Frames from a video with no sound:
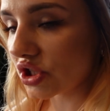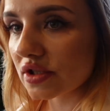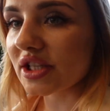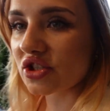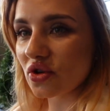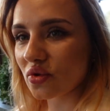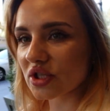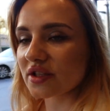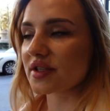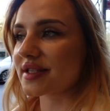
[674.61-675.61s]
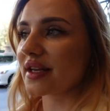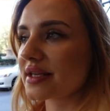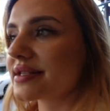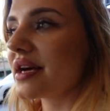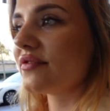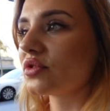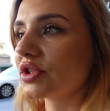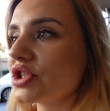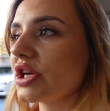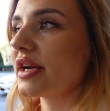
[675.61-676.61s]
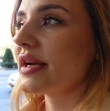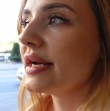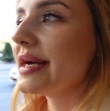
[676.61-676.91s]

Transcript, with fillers: Znaczy ogólnie to jest taki zawód, gdzie